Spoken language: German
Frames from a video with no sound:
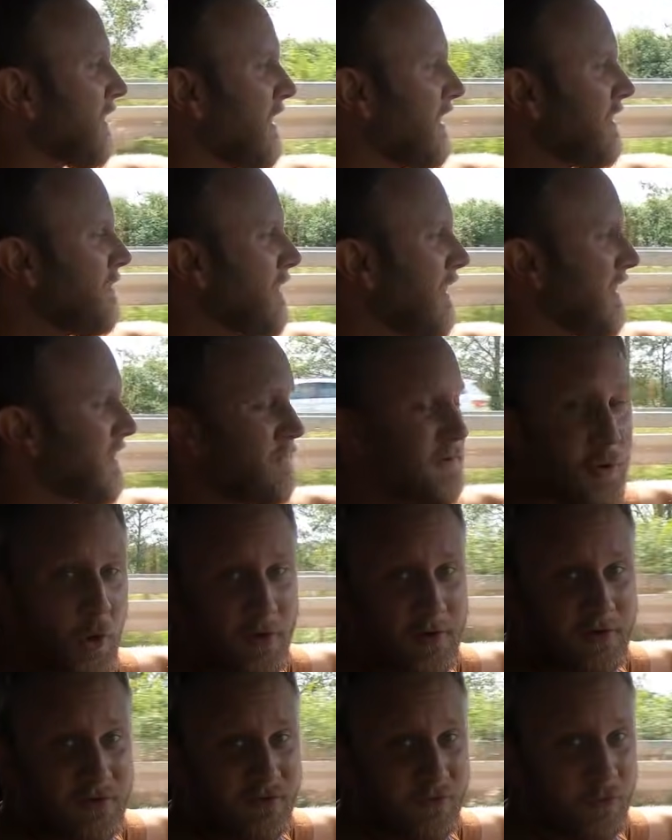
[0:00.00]
Ich melde mich
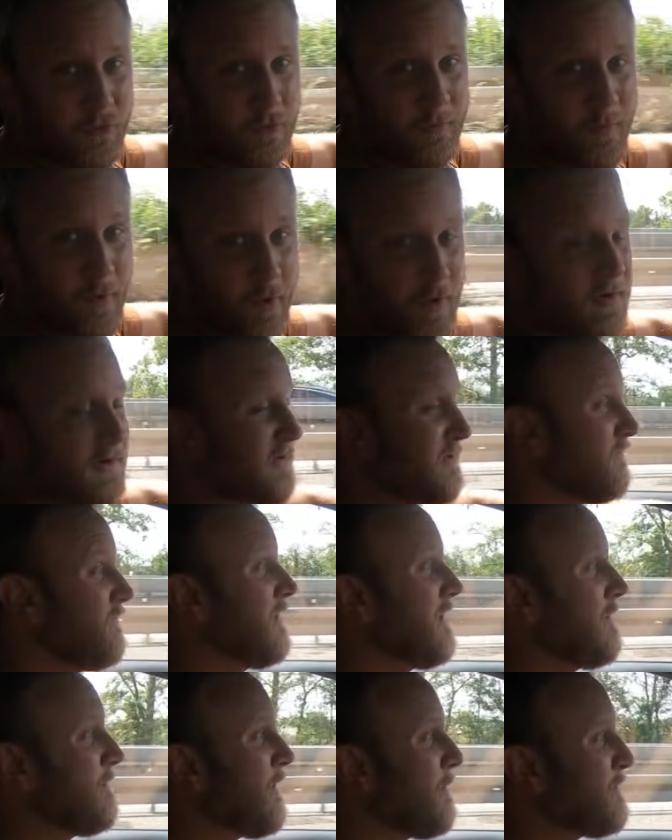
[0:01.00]
heute zurück bei euch,
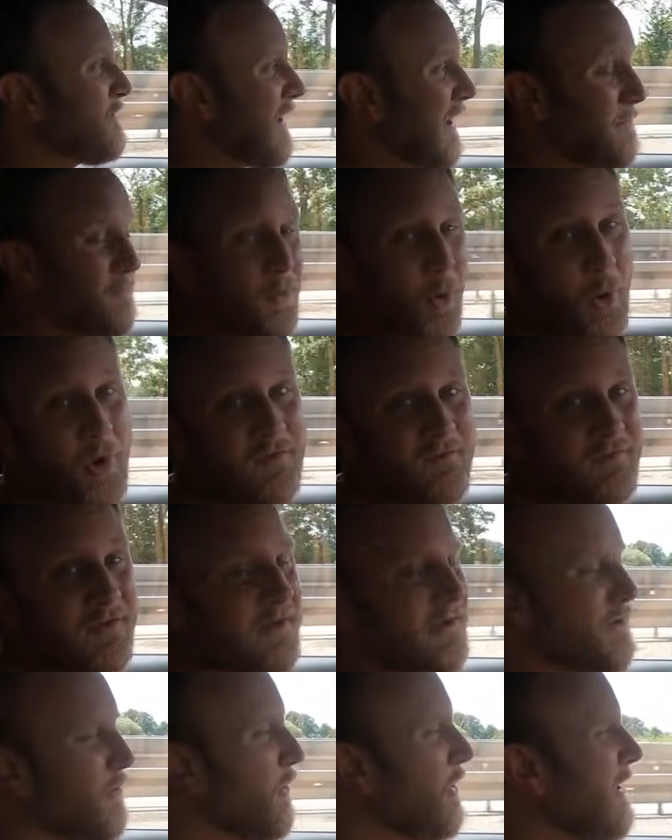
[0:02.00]
wie immer, mit einem neuen
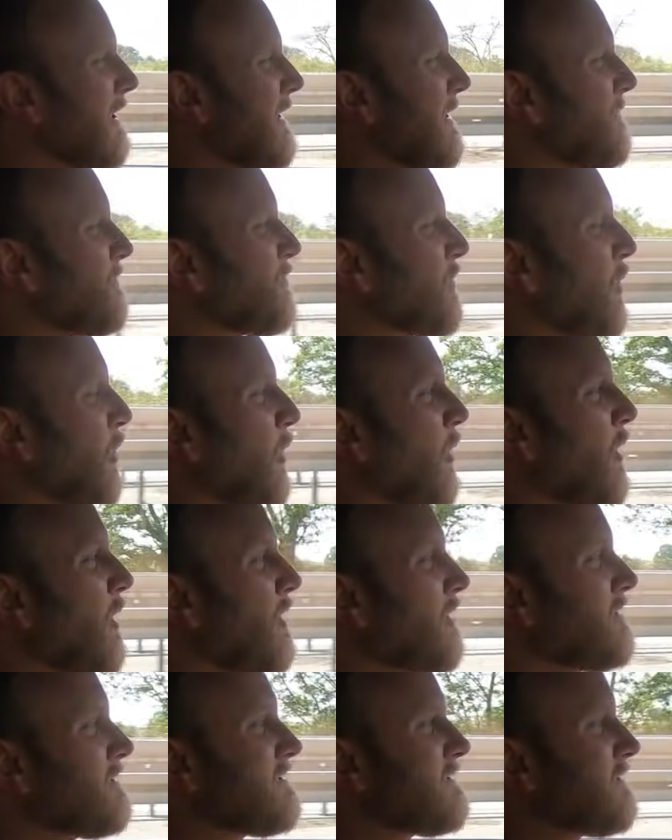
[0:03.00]
Video
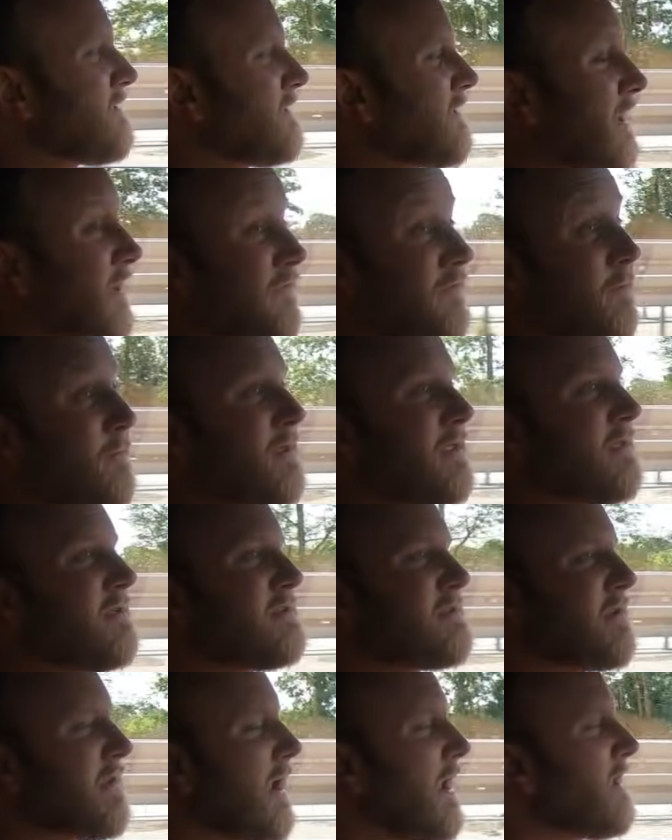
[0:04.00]
und treffe mich
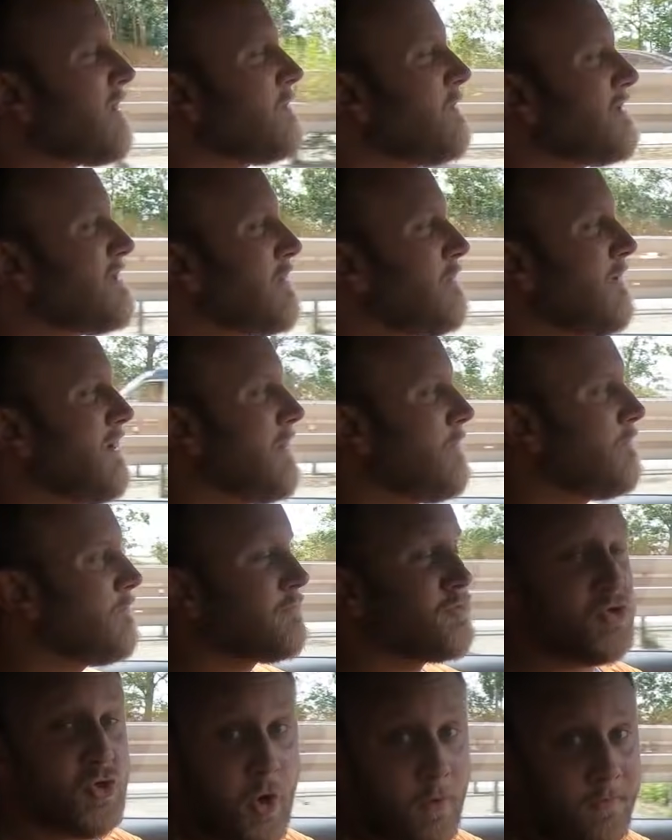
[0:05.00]
jetzt gleich mit dem
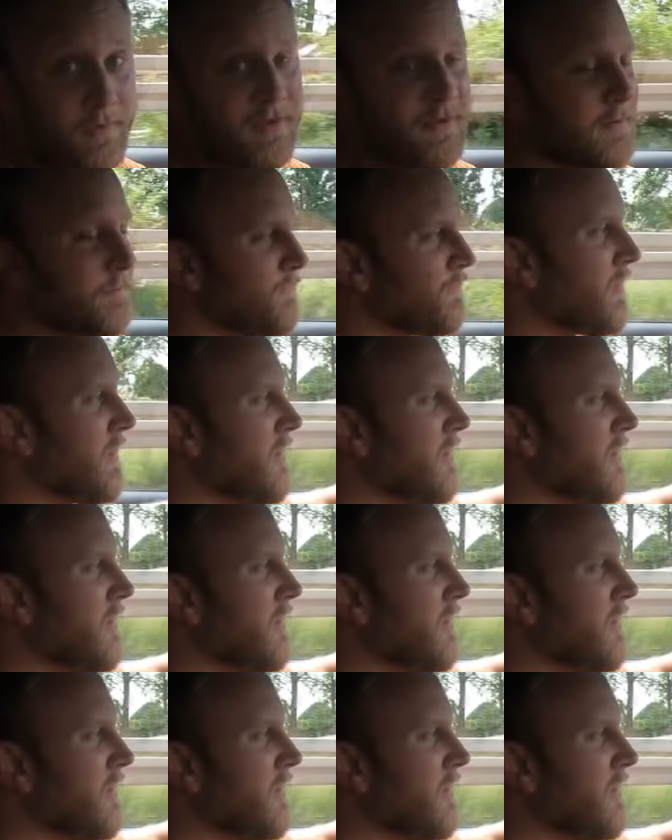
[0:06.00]
lieben Tommy.